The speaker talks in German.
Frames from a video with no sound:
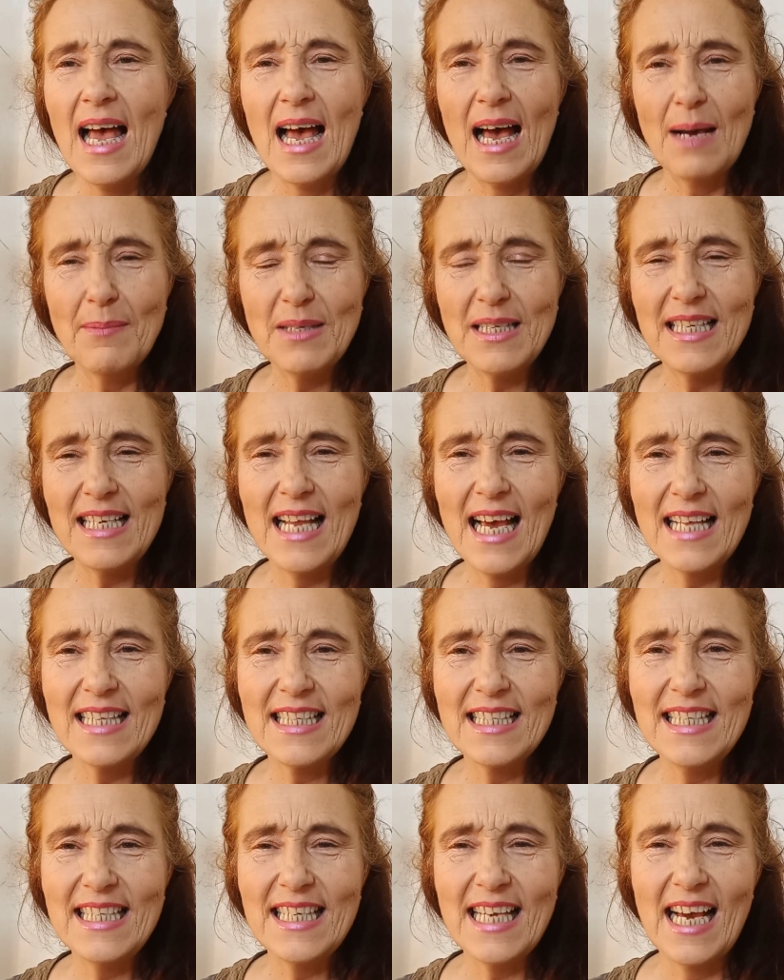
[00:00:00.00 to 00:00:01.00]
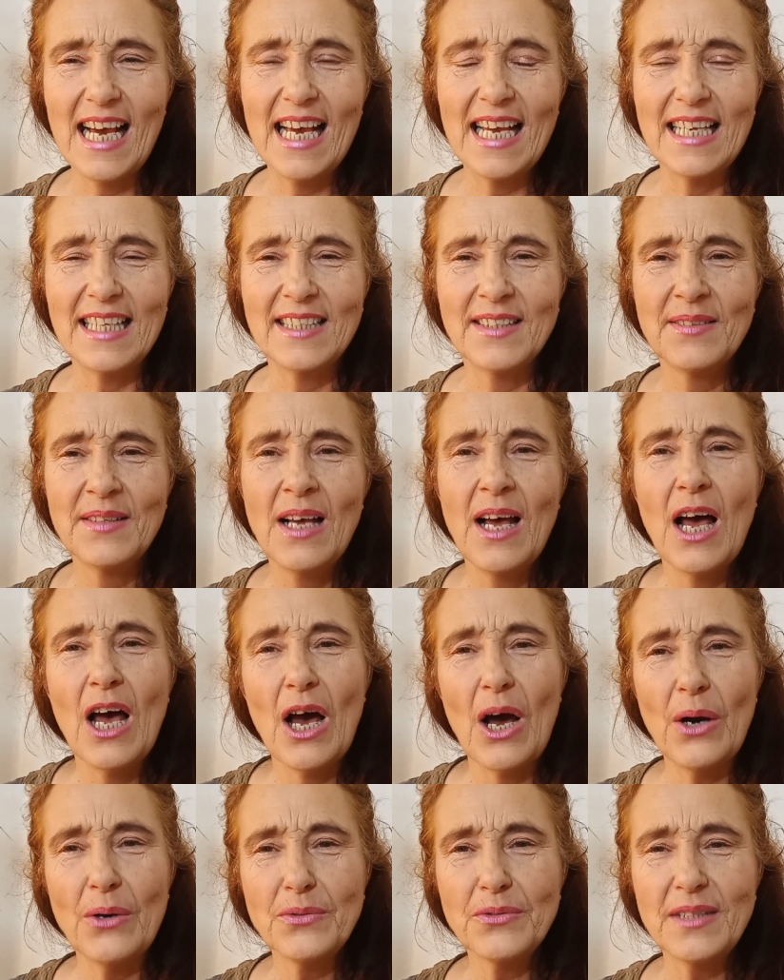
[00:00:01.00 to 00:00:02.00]
Aber ich lade dich ein
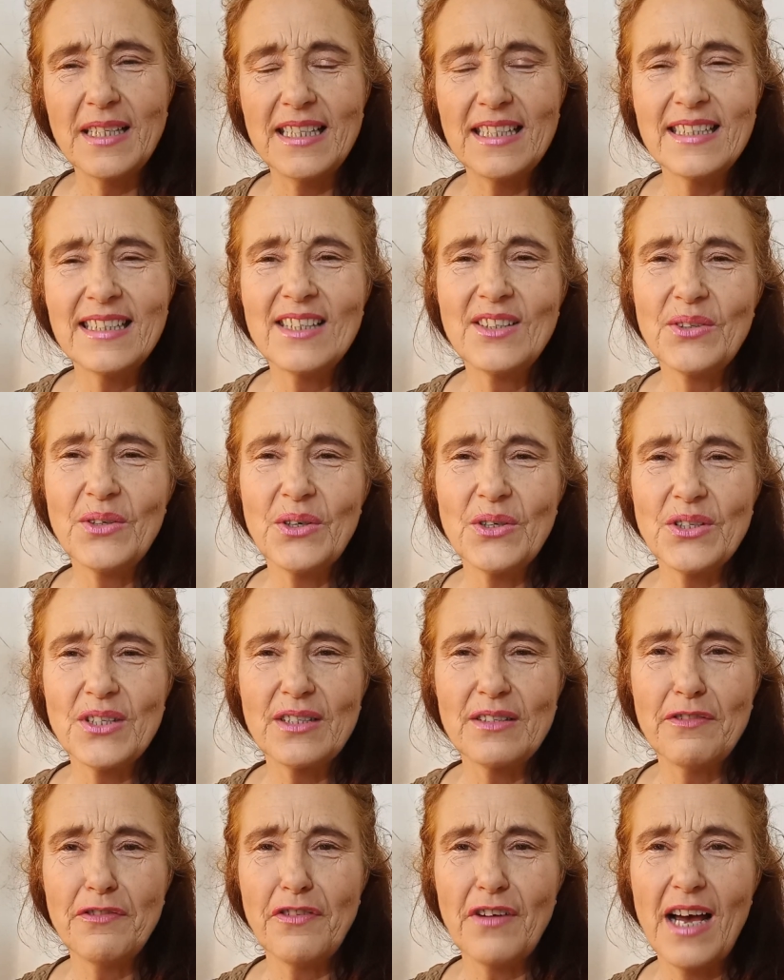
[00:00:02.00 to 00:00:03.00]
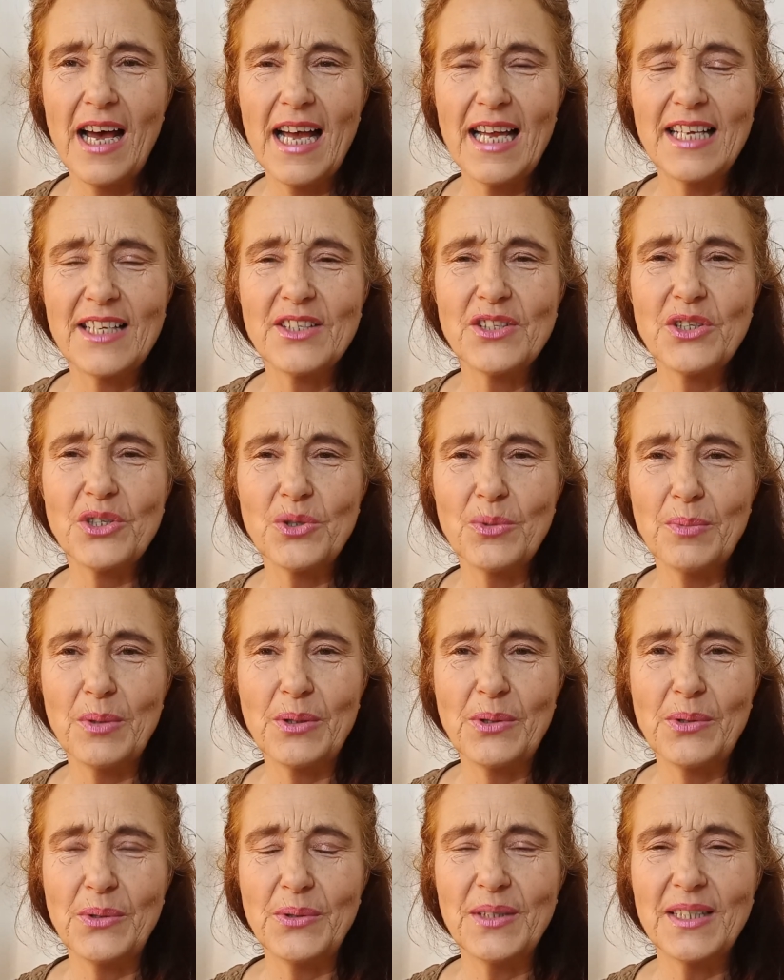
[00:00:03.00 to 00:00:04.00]
auf den kostenfreien
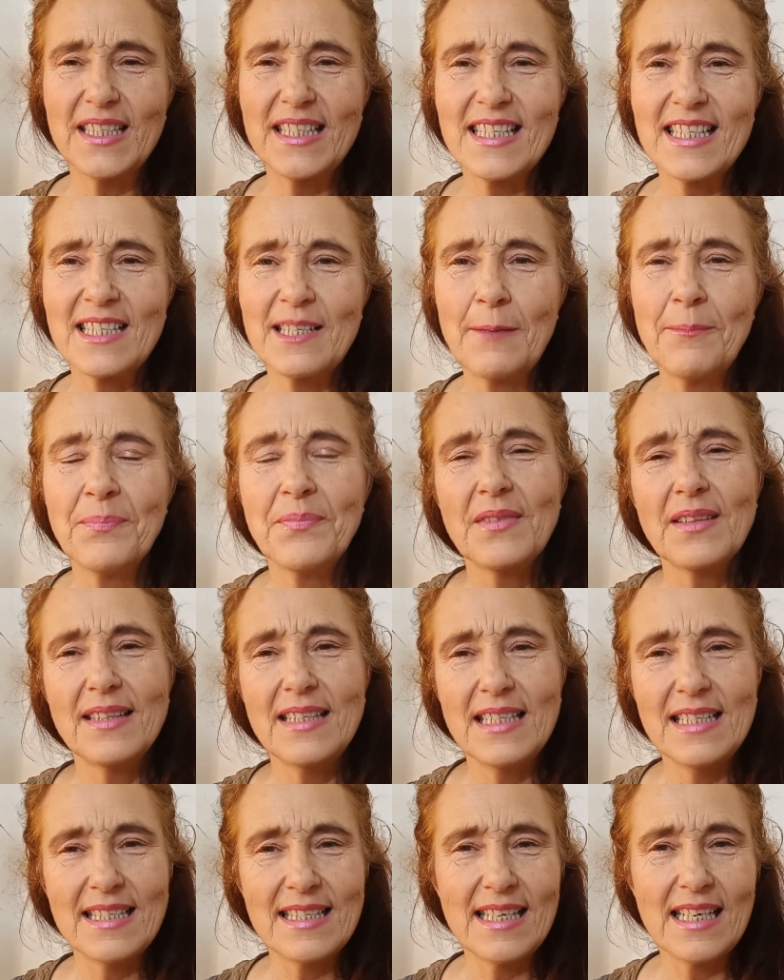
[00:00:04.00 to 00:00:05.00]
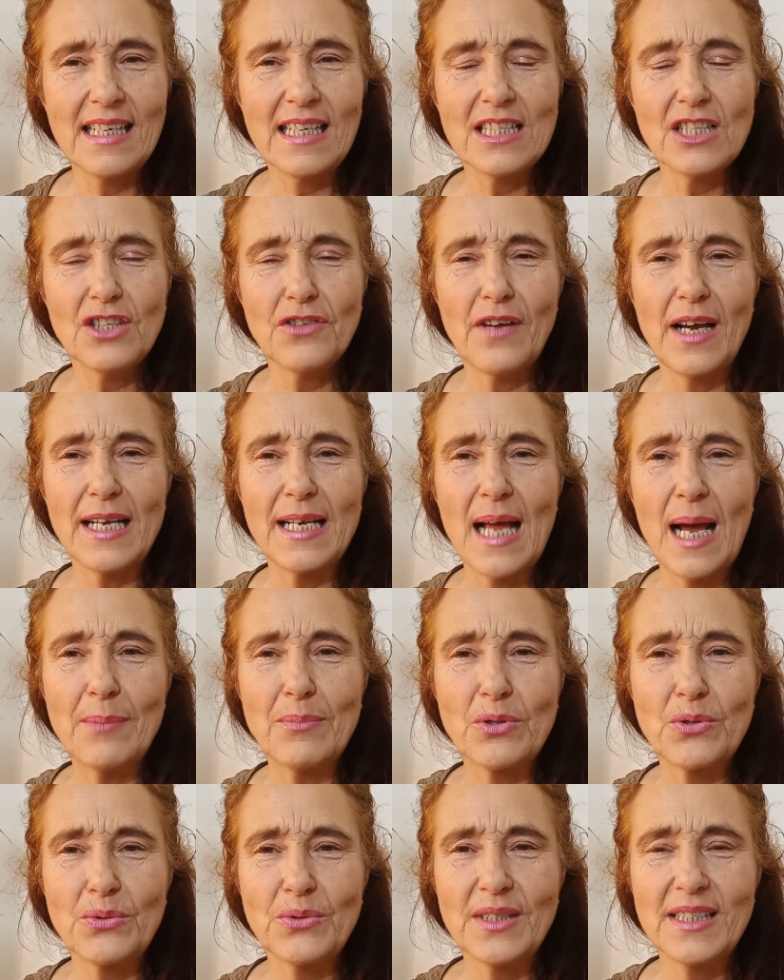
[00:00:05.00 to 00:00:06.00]
Schnupperkurs, die circa
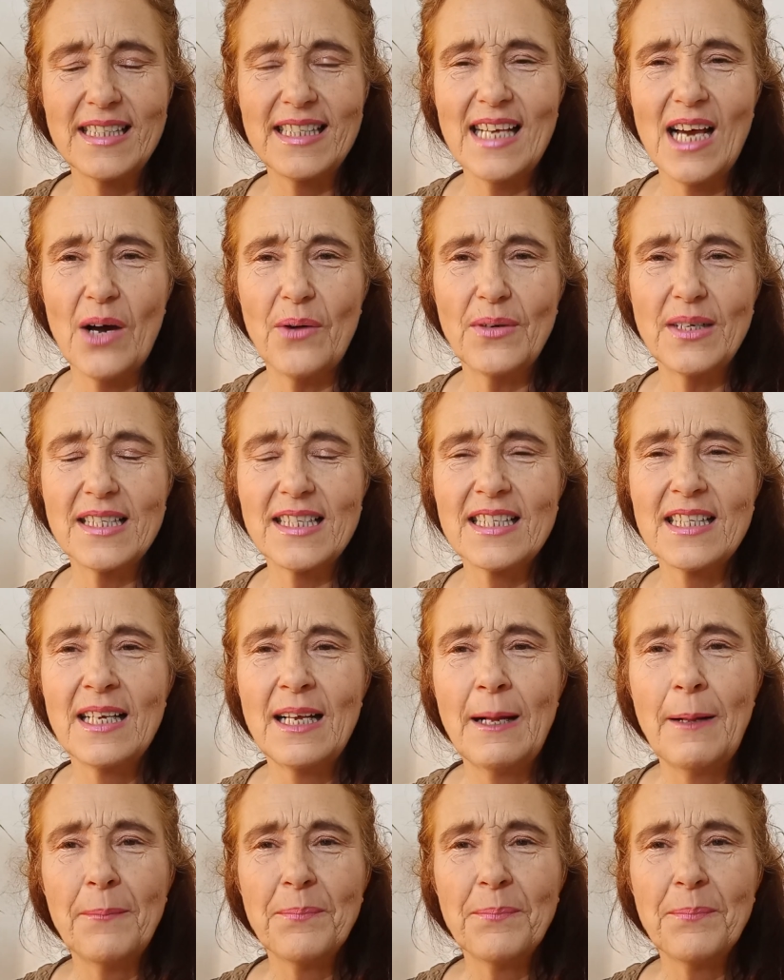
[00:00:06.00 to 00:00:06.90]
zweieinhalb Stunden dauert,